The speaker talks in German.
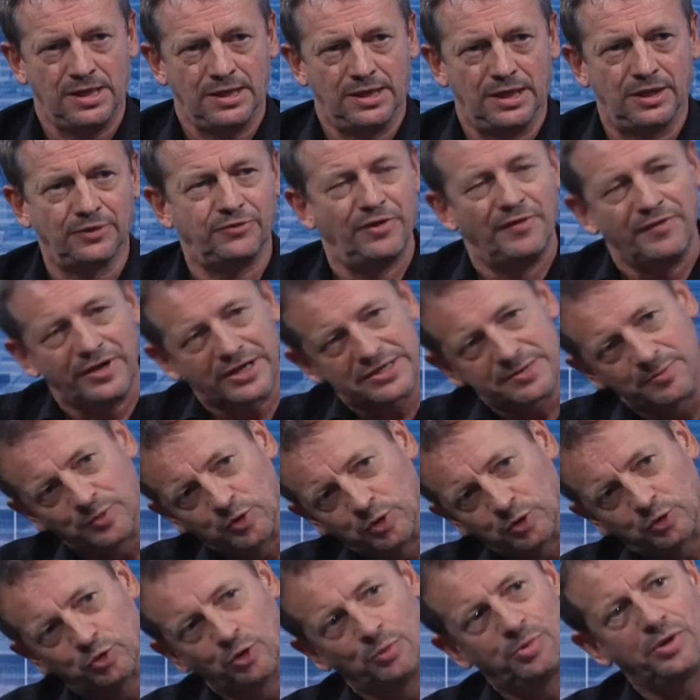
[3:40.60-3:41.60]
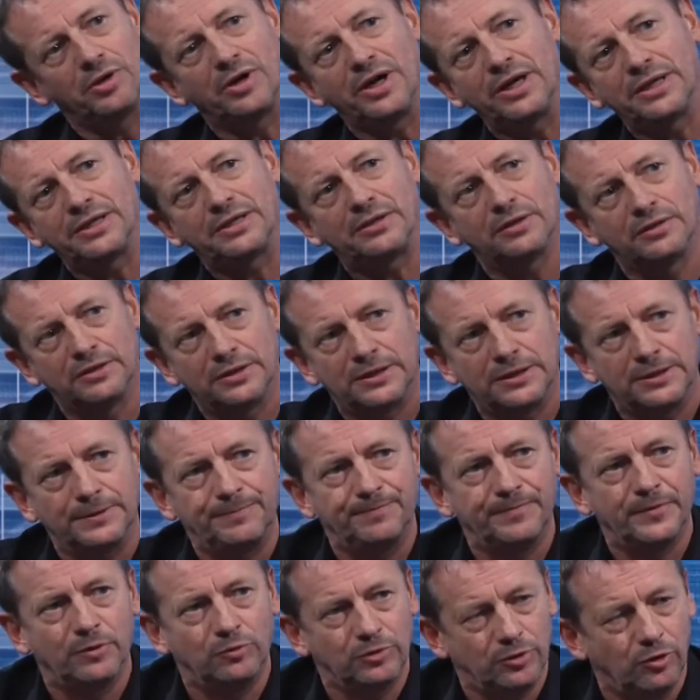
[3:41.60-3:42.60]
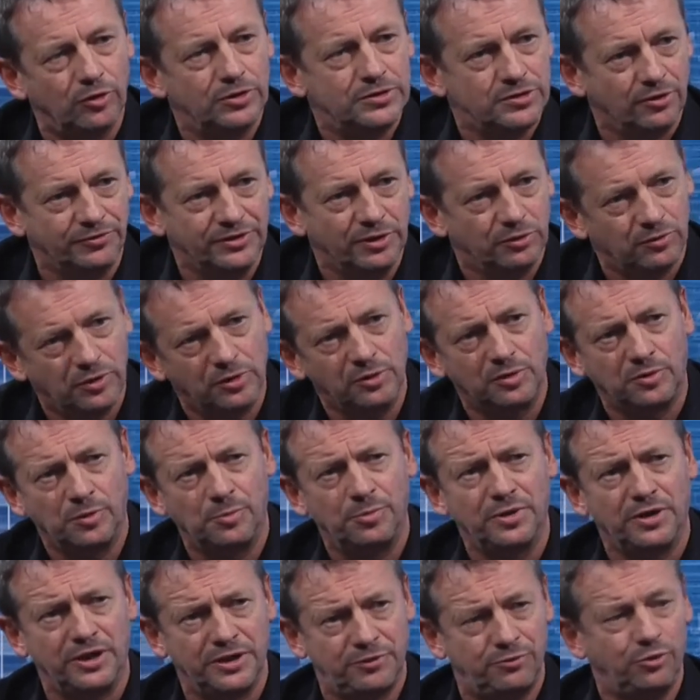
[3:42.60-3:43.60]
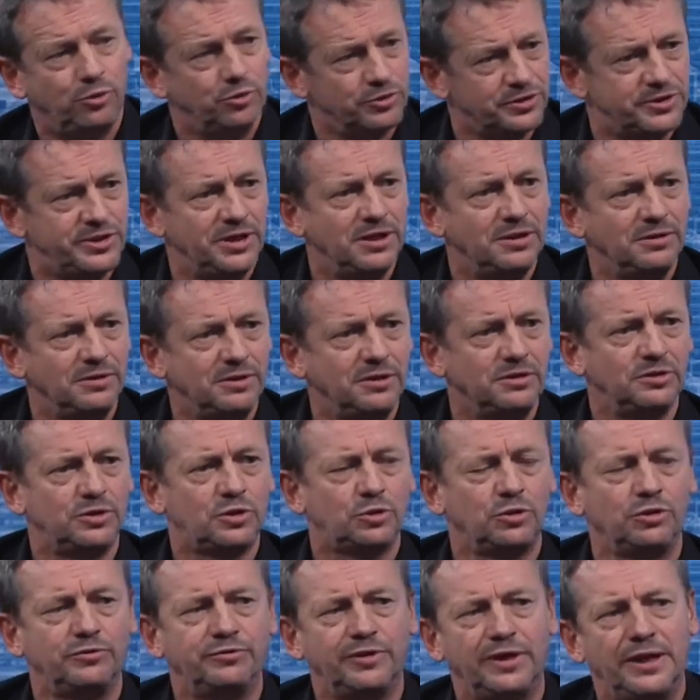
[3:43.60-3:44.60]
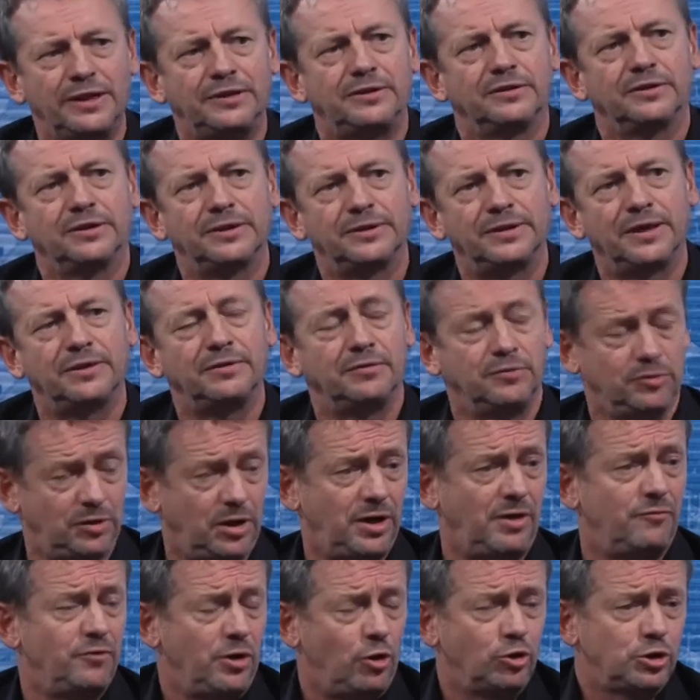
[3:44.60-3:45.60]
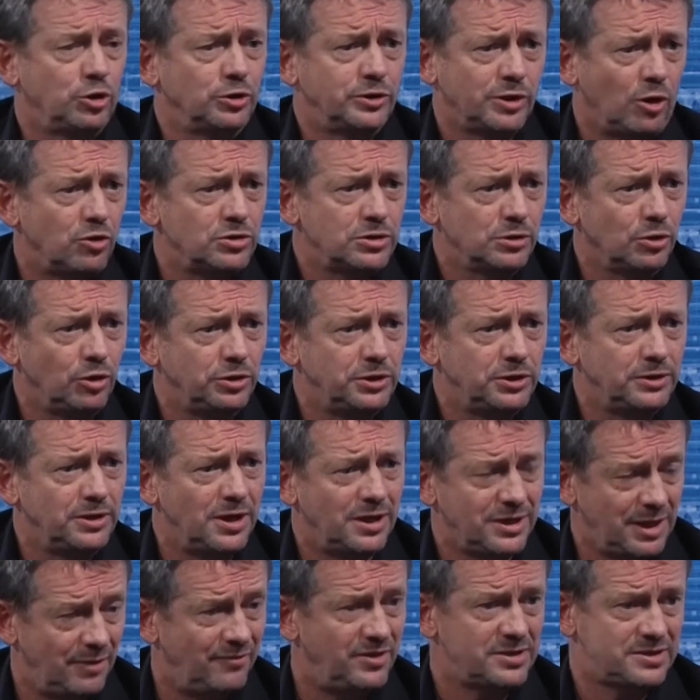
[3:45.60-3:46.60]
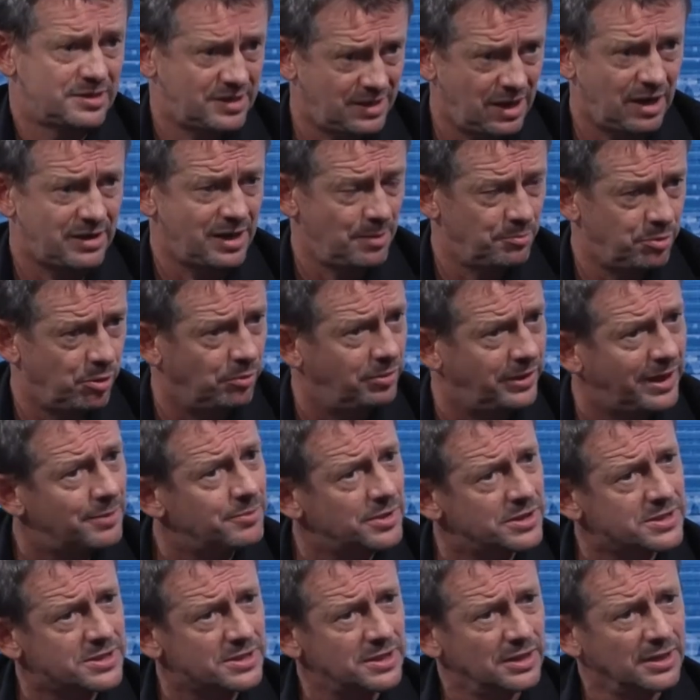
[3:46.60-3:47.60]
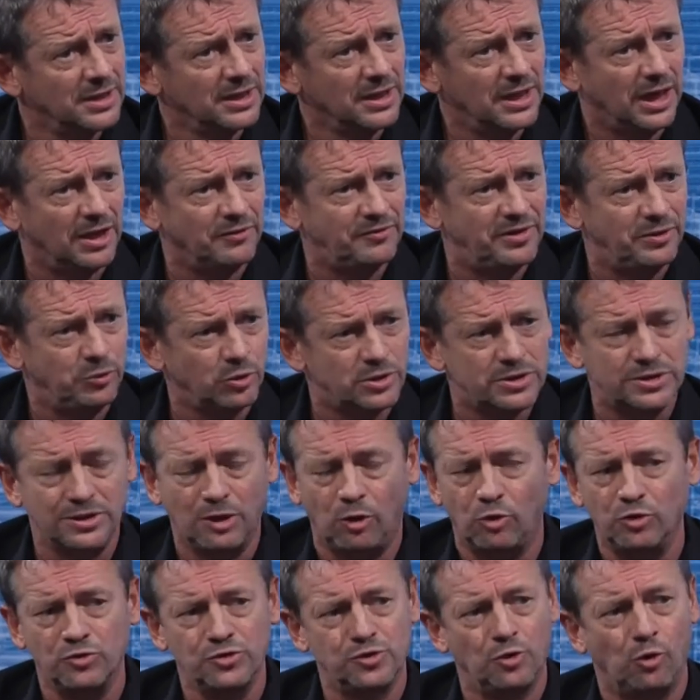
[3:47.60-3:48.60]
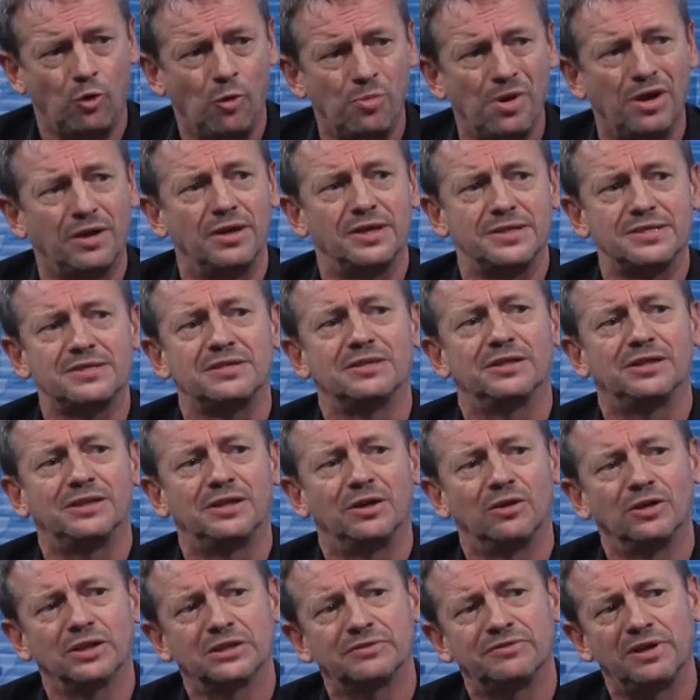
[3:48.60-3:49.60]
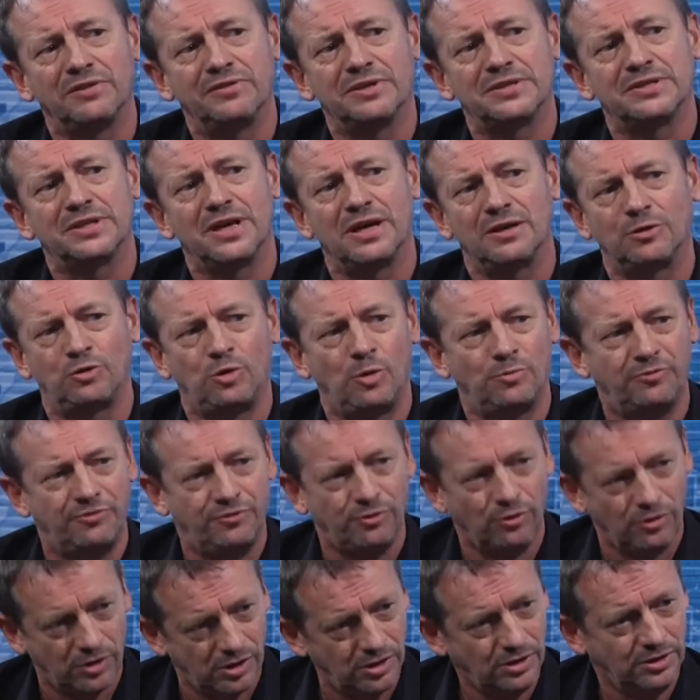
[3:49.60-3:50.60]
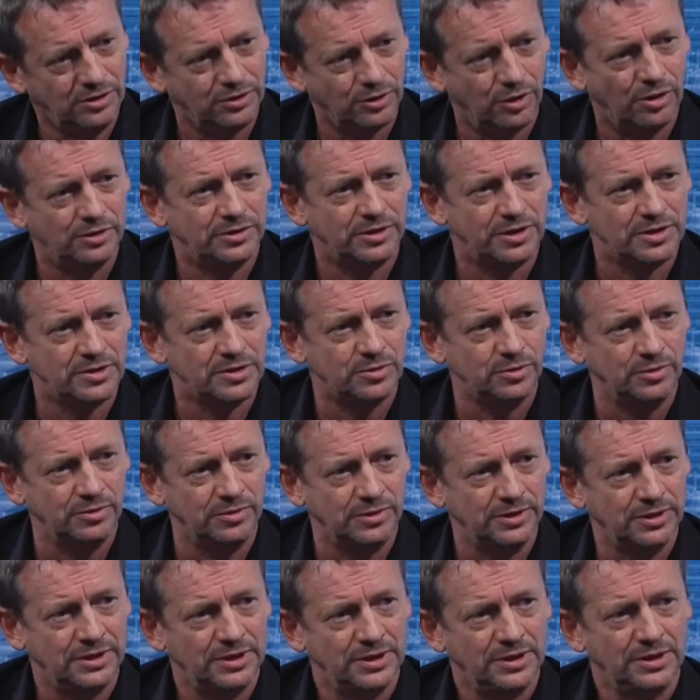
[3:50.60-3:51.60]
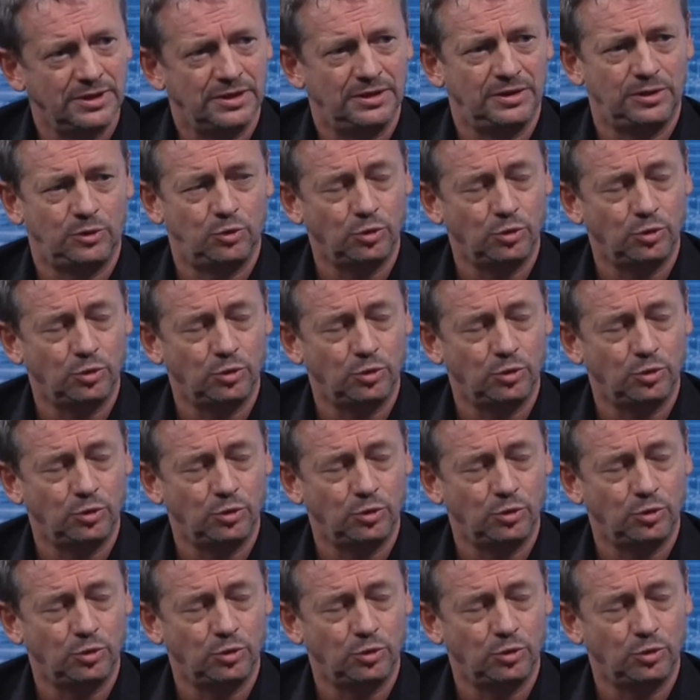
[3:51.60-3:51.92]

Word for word: Also wenn wir jetzt im Kulturbereich äh, oder uns auf den Kulturbereich fokussieren ein Stück weit, äh, dann haben wir auch schon tausend Leute da gehabt, was gar kein Problem ist. Aber wir nutzen auch unsere Obergrenzen nicht aus, weil wir sagen, Komfort gehört dazu, mhm.